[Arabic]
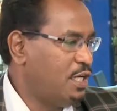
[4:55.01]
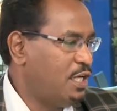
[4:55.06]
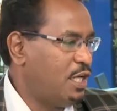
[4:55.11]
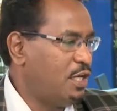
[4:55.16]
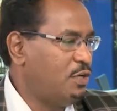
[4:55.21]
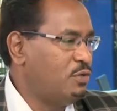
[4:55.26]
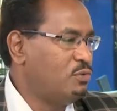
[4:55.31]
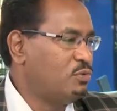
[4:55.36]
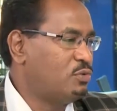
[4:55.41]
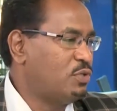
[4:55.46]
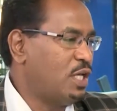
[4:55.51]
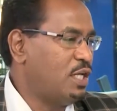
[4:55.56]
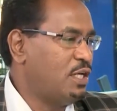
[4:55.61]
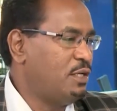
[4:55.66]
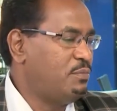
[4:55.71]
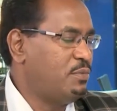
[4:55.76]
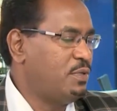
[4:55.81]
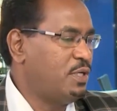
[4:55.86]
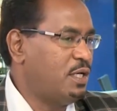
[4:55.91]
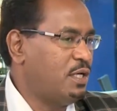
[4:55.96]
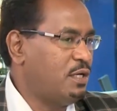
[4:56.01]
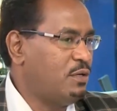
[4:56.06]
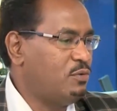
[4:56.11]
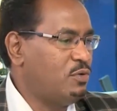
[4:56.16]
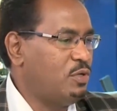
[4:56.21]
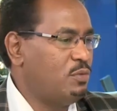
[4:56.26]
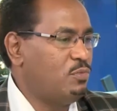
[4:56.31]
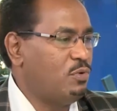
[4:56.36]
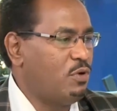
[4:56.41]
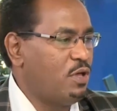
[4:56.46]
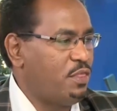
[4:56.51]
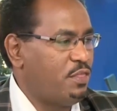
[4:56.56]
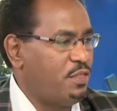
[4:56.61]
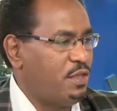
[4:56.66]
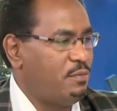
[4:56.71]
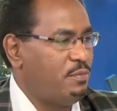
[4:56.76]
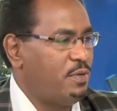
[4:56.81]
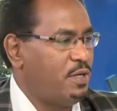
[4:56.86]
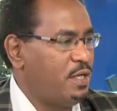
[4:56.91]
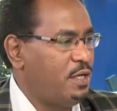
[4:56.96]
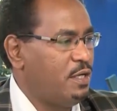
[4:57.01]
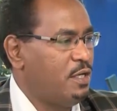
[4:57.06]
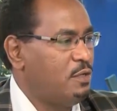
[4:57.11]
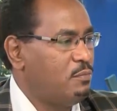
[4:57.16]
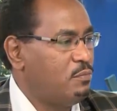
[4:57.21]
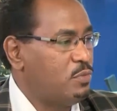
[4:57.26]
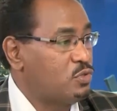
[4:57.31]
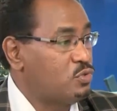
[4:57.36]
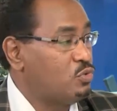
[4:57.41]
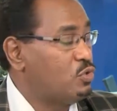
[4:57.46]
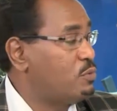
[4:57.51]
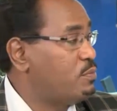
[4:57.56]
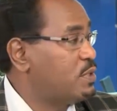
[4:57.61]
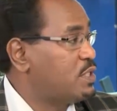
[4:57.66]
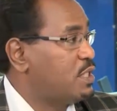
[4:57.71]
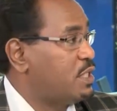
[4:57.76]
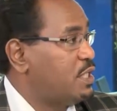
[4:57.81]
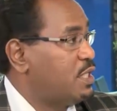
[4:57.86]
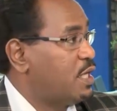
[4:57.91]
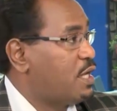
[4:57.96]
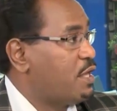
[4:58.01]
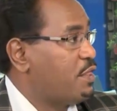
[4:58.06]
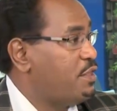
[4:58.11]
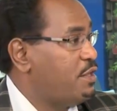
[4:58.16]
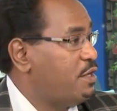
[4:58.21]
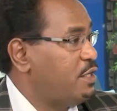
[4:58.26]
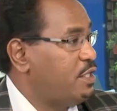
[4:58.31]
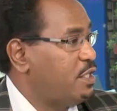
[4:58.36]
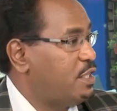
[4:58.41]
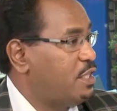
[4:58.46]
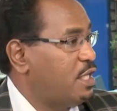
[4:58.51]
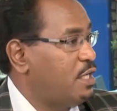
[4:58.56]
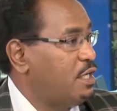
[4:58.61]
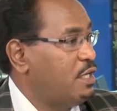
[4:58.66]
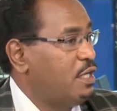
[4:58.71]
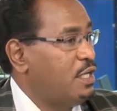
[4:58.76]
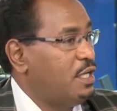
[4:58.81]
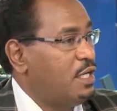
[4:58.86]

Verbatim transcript: لانه طالبنا هو مغذى بصور بصريه كثيره جدا